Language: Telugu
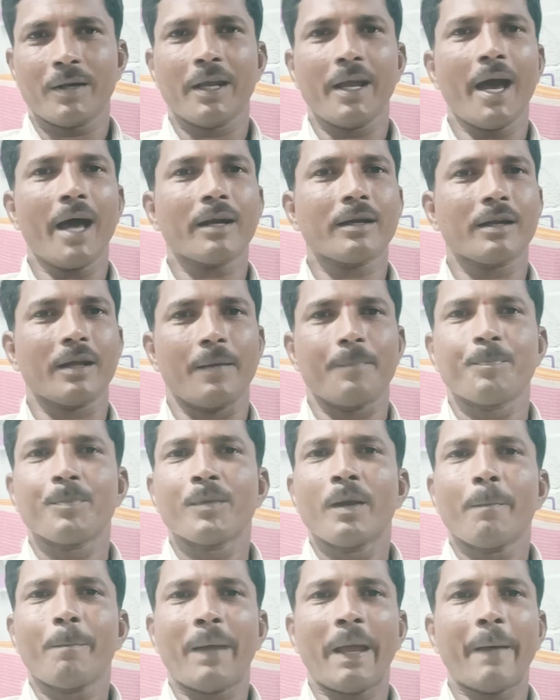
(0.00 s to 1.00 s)
టిఆర్టీ
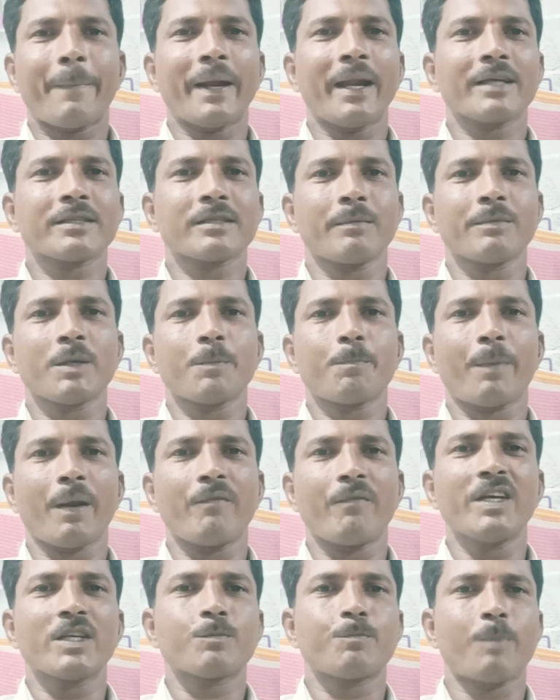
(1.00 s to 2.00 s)
పేపర్లకు సంబంధించి
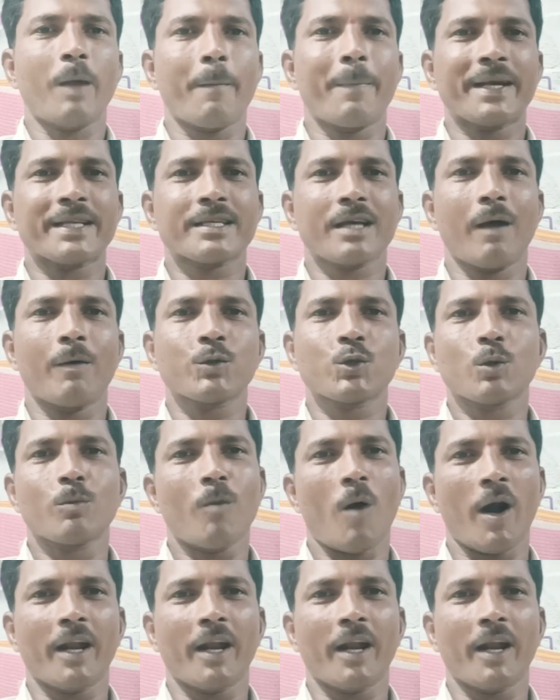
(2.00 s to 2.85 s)
ప్రీవియస్ పేపర్స్ కావచ్చు